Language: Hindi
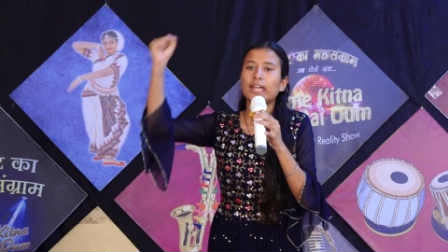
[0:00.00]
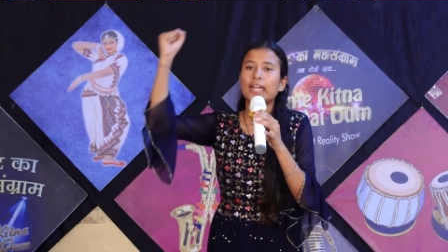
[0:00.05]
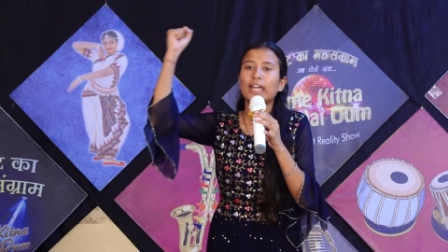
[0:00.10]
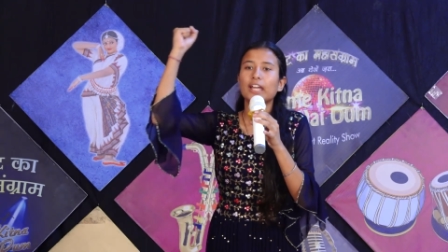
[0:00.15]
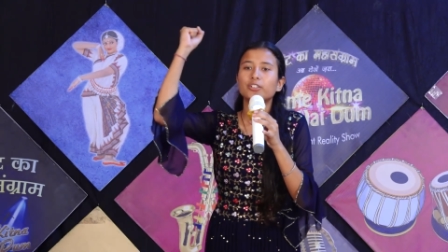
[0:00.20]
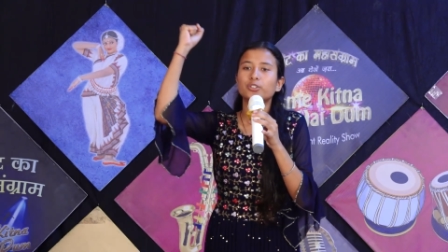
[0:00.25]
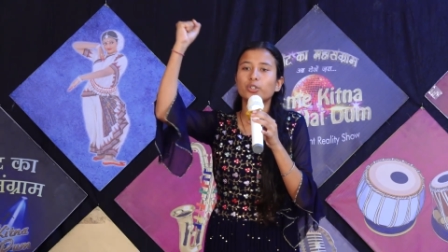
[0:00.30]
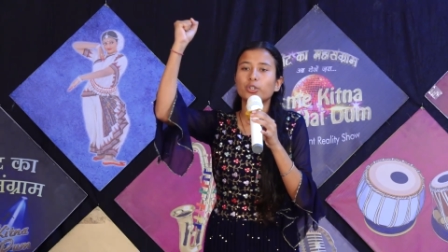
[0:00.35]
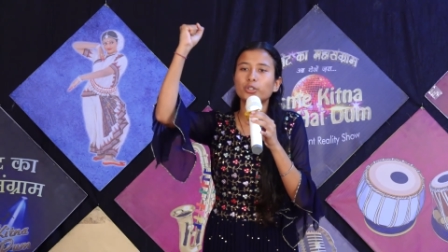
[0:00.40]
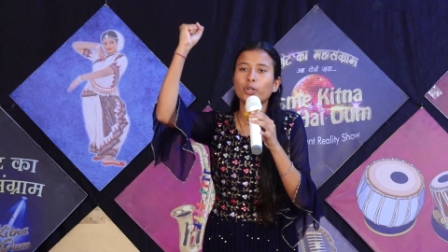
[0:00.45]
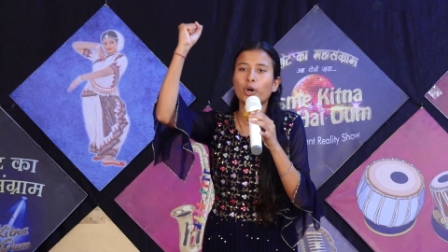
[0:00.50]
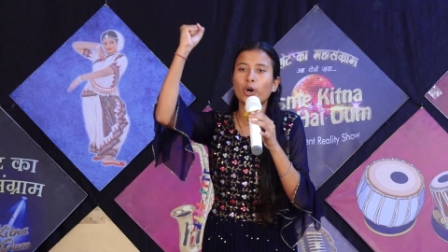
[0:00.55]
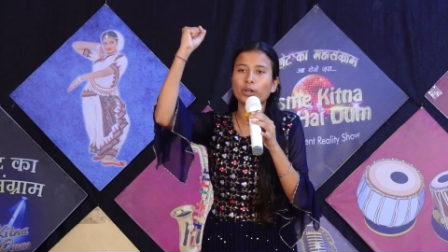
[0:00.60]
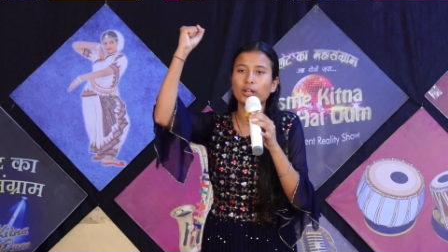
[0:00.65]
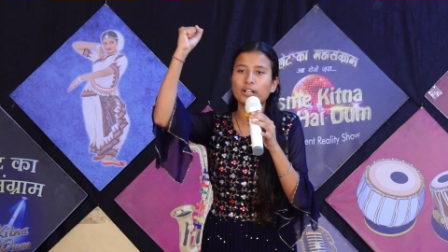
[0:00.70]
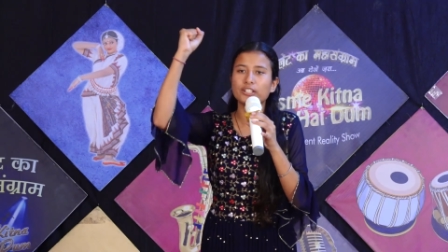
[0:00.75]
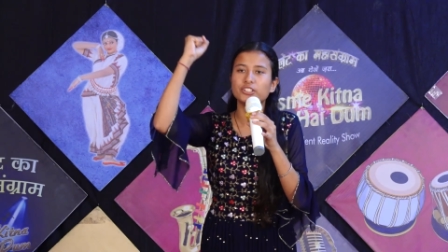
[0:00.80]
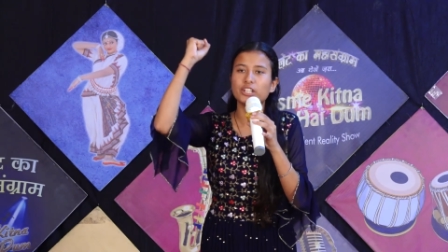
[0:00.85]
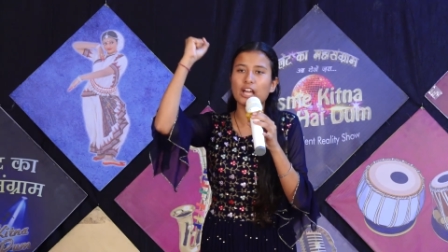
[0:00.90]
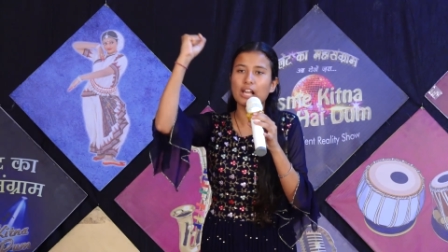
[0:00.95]
एकजुट
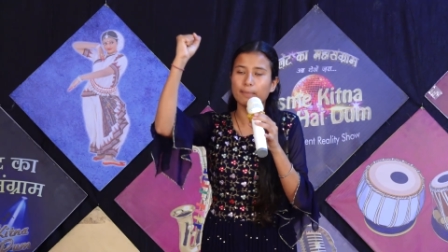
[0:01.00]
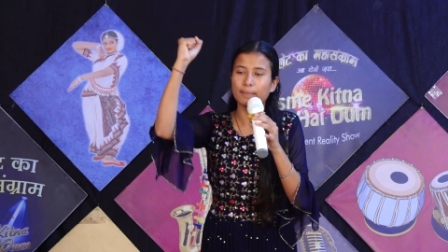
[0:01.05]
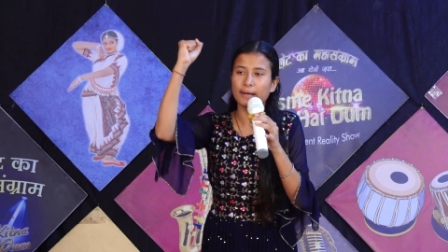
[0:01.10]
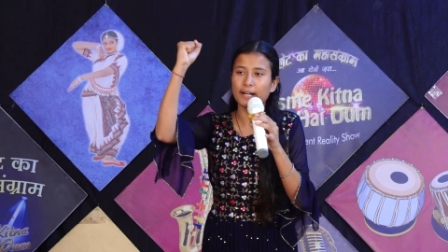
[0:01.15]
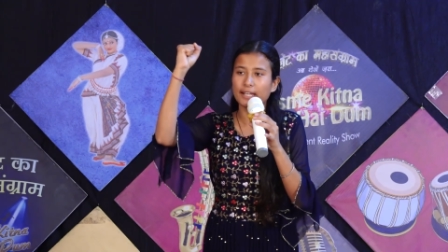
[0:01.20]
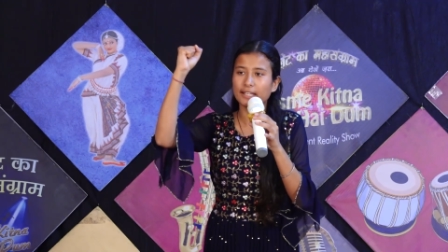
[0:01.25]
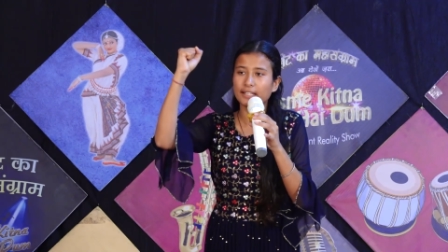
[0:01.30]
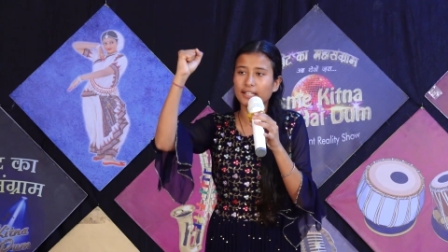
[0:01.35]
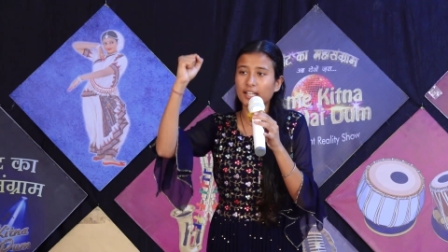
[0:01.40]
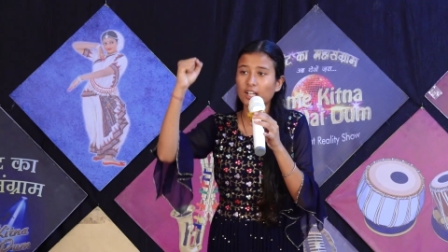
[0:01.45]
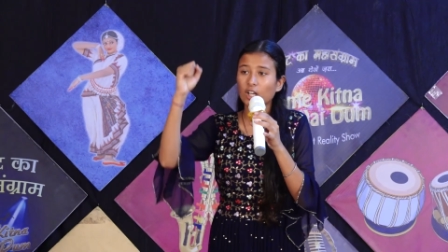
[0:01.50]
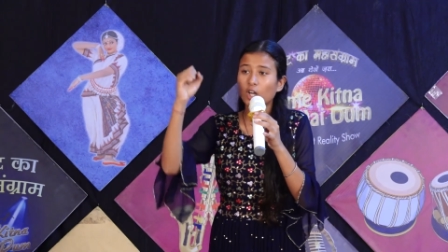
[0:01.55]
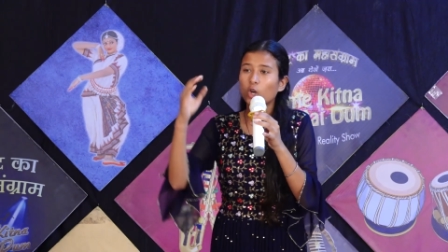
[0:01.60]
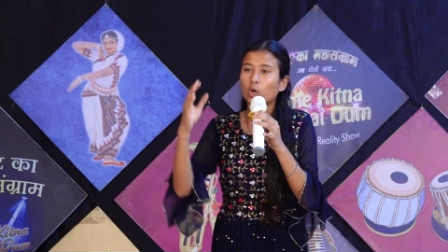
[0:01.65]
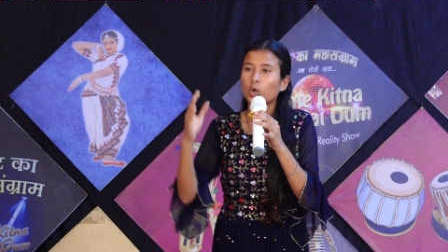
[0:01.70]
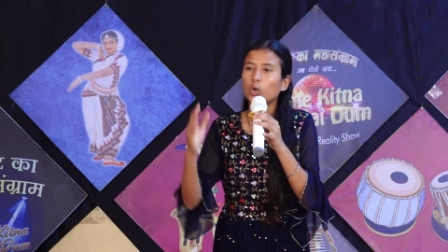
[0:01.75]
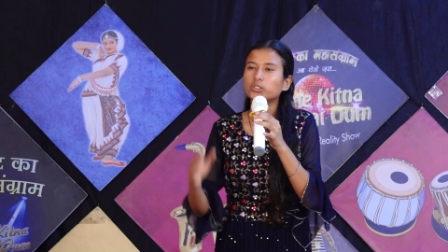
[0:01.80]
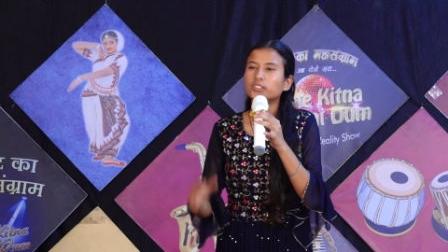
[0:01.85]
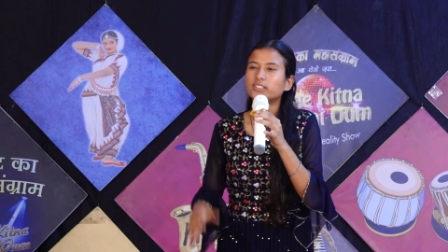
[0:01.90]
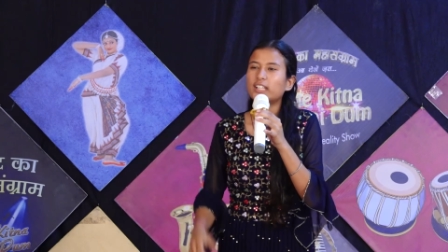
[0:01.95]
होकर चल पड़ेगी
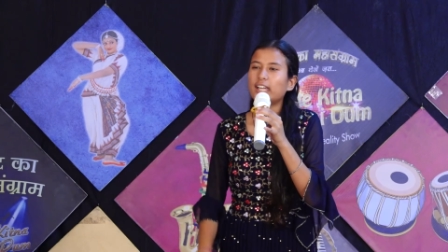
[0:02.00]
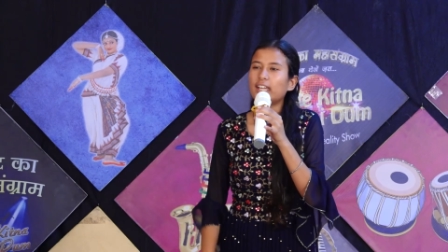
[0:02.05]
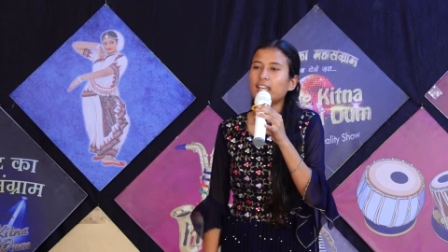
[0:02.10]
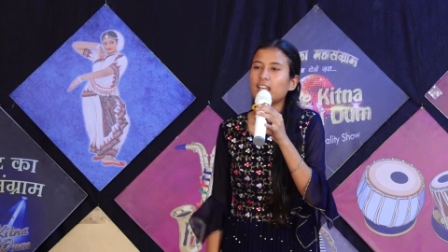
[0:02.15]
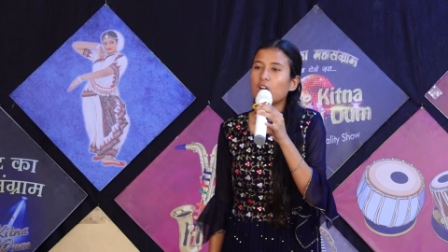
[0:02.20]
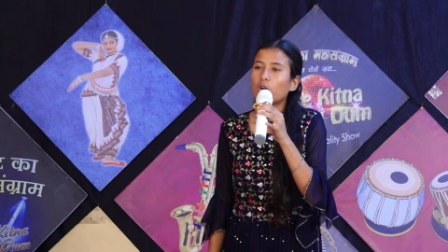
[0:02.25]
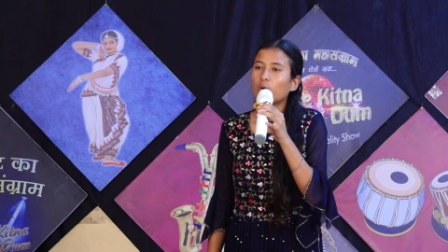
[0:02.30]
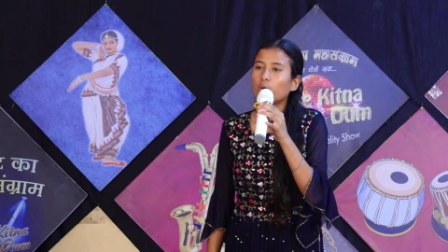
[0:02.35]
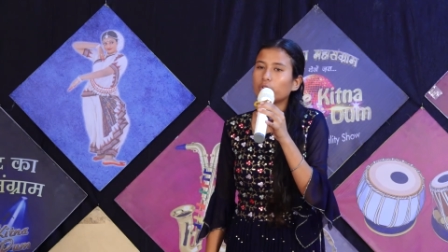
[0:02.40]
उस दिन